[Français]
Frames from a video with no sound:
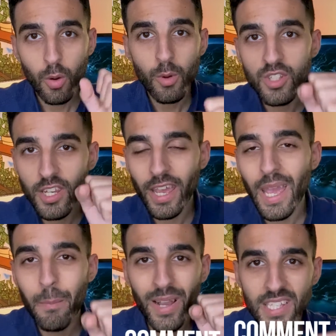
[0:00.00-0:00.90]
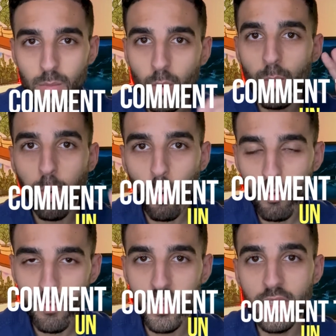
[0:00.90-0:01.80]
Comment tirer un maximum
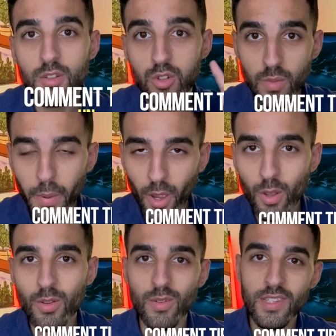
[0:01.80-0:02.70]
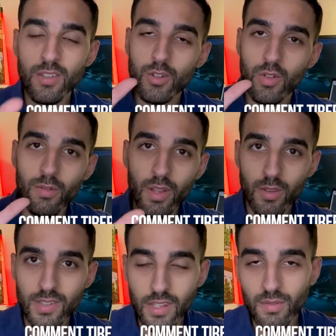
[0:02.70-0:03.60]
profit d'une période C'est ce que tu vas voir
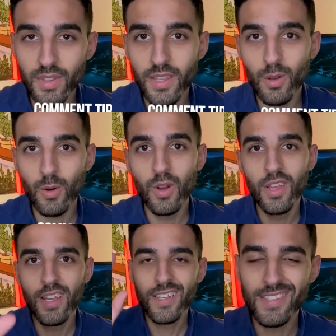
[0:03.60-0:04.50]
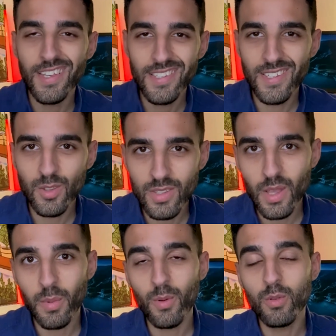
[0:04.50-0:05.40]
dans cette vidéo. C'est Yacine de
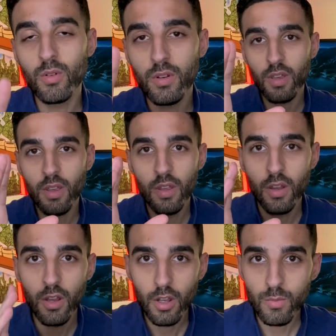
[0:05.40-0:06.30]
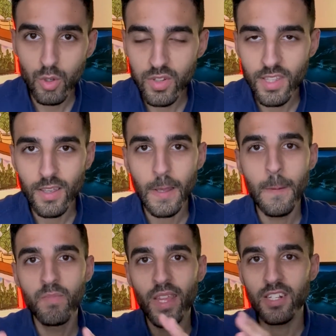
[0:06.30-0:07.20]
Snapeo. Donc, comme tu le sais,
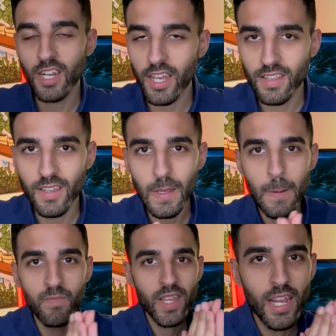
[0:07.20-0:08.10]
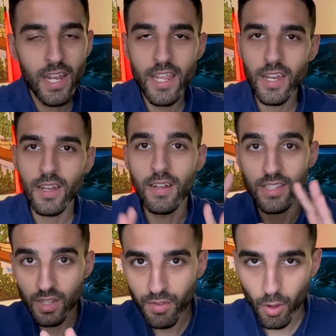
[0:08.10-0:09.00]
chaque année, il y a
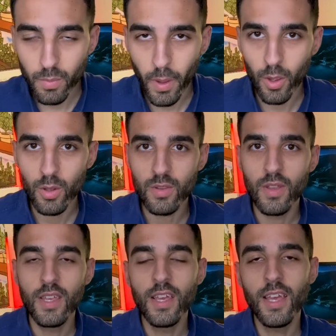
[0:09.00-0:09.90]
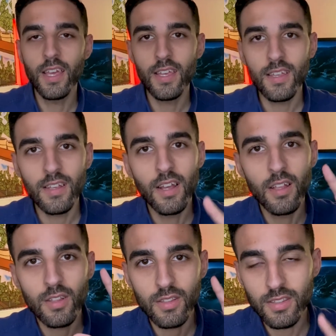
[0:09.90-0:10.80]
différentes périodes et
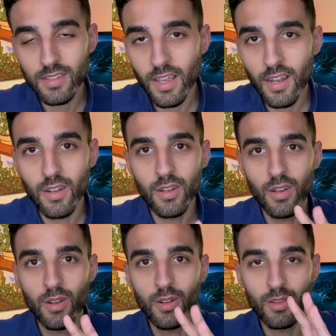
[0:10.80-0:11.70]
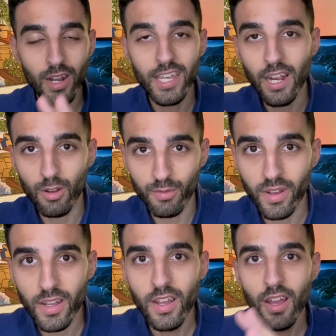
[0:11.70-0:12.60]
celle euh, dans laquelle on
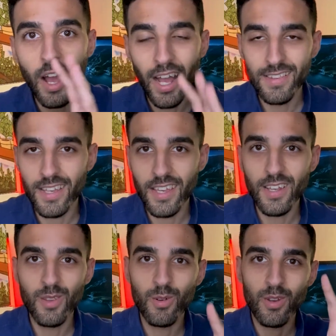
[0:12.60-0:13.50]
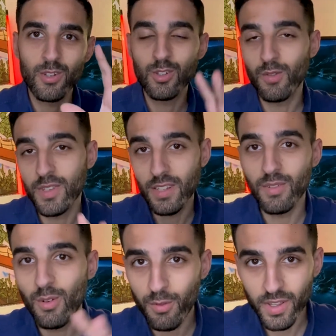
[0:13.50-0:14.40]
va attaquer. Donc, je te fais cette
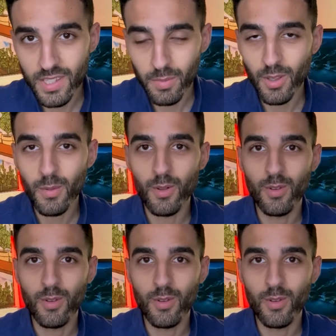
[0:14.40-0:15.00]
vidéo fin septembre.